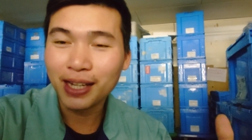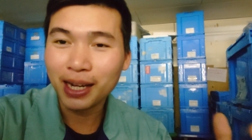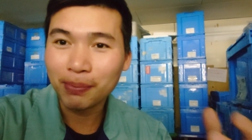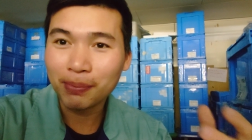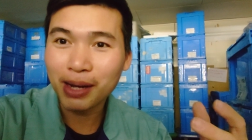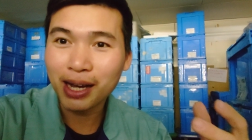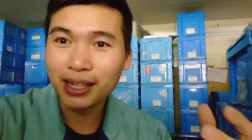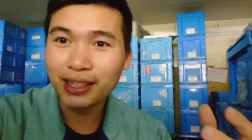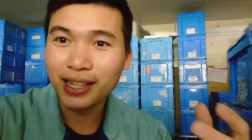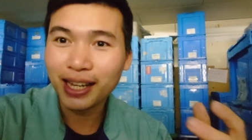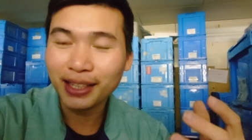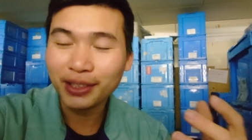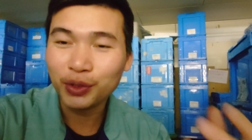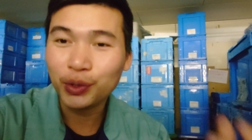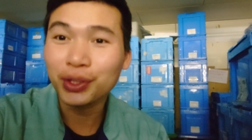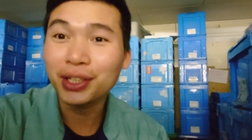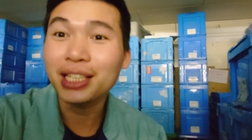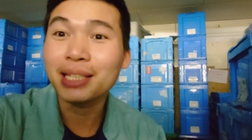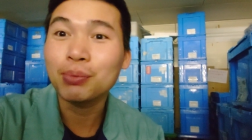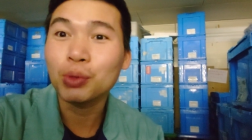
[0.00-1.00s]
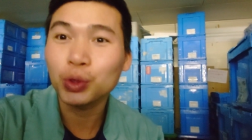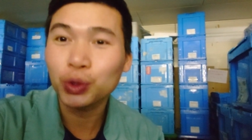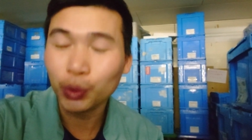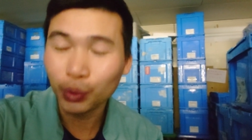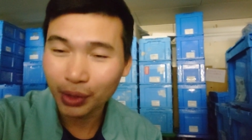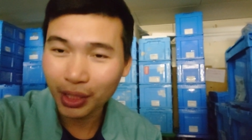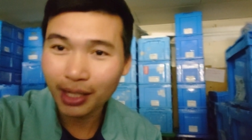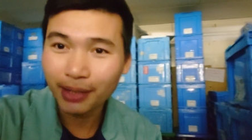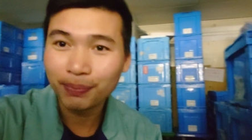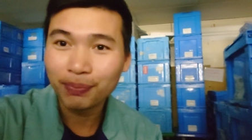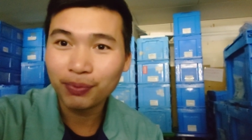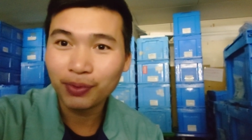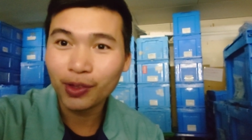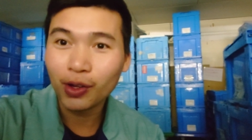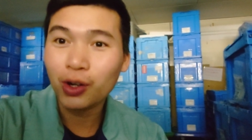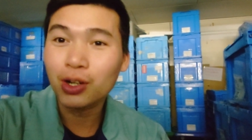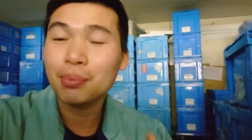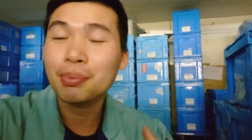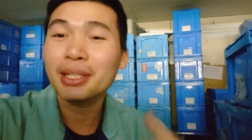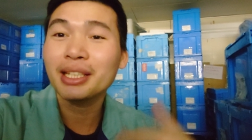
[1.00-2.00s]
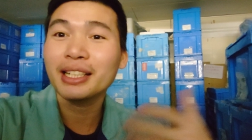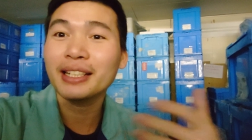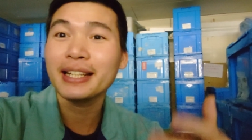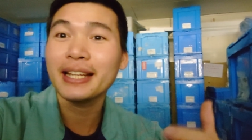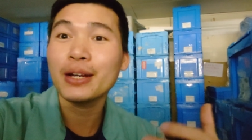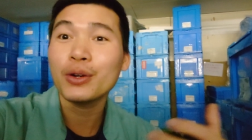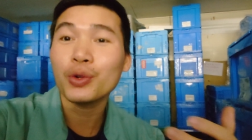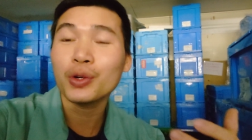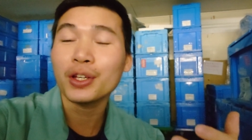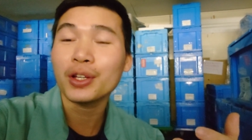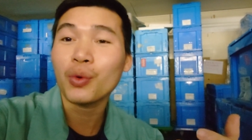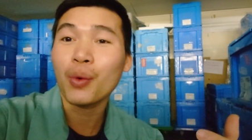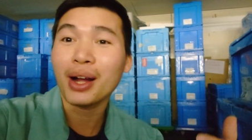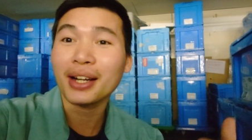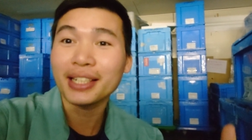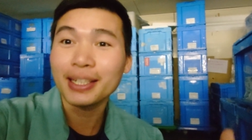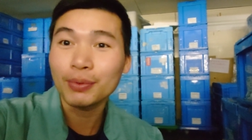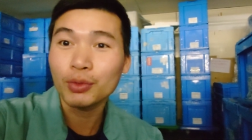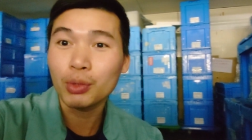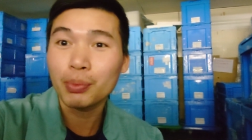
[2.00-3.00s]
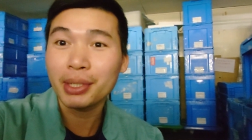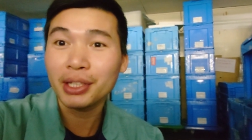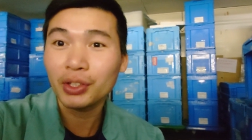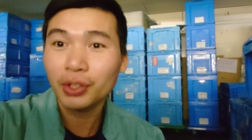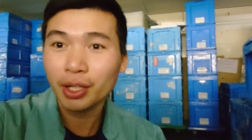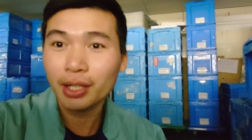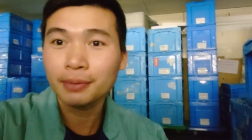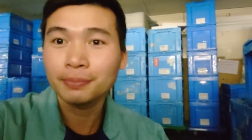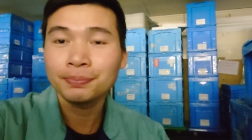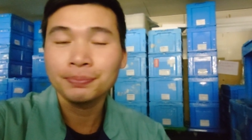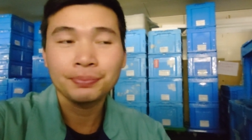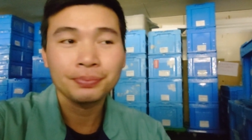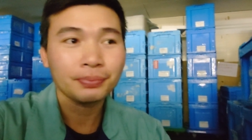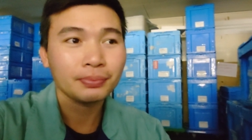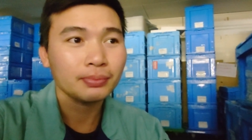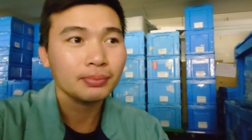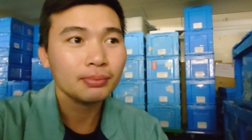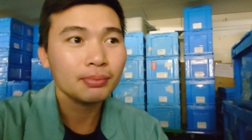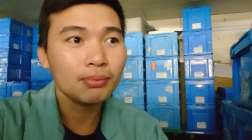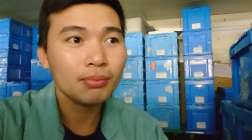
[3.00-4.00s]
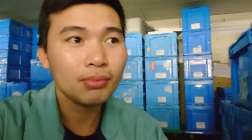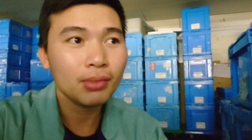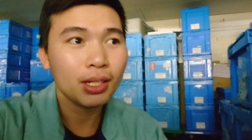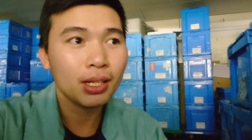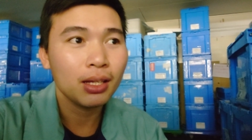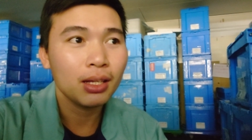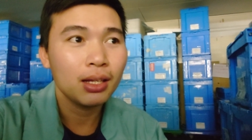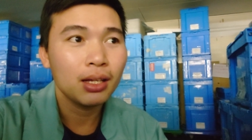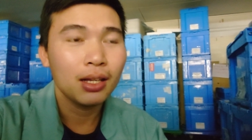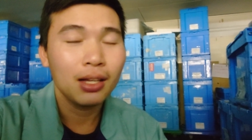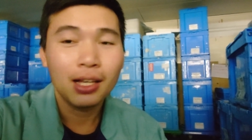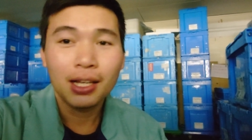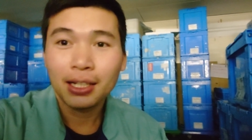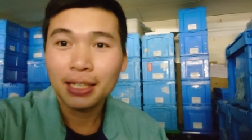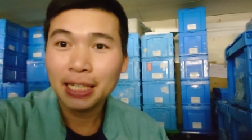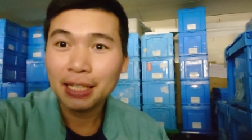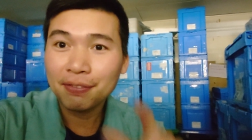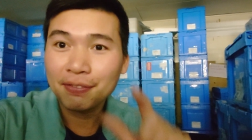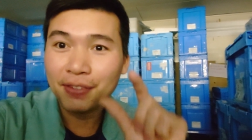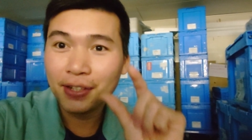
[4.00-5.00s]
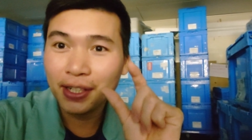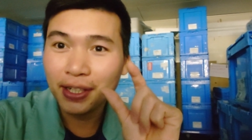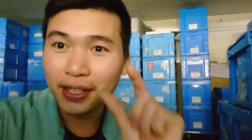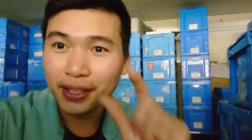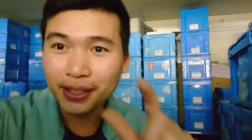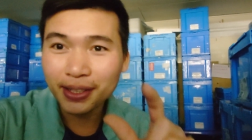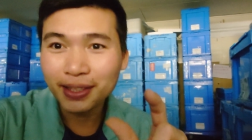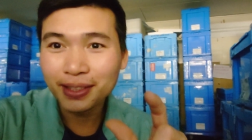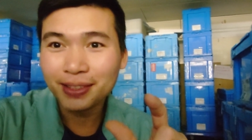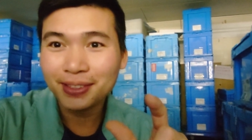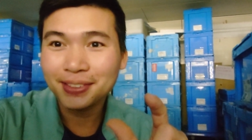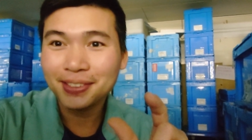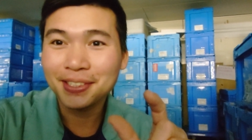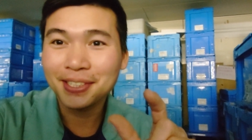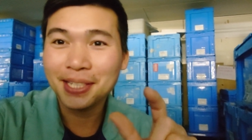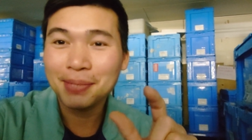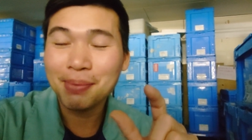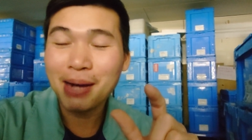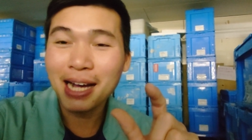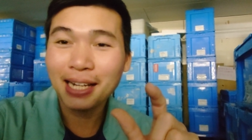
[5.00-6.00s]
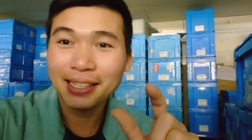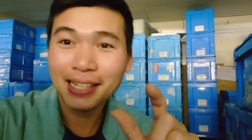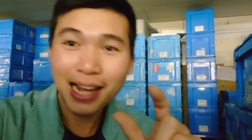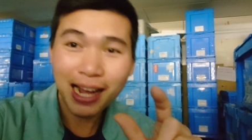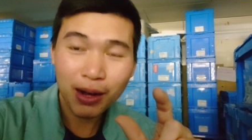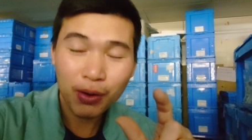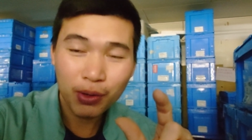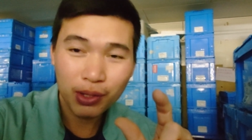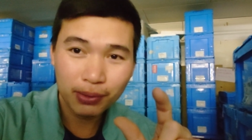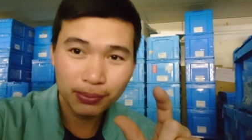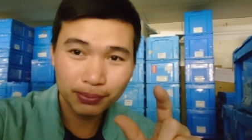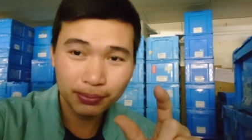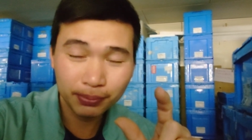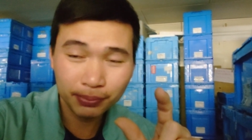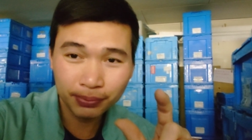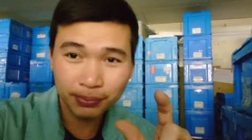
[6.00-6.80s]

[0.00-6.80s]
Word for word: thì các bạn hãy suy nghĩ một chút ha đó là mình cái nếu cái quan điểm của mình thôi ha cái phần ít á những cái bạn nào á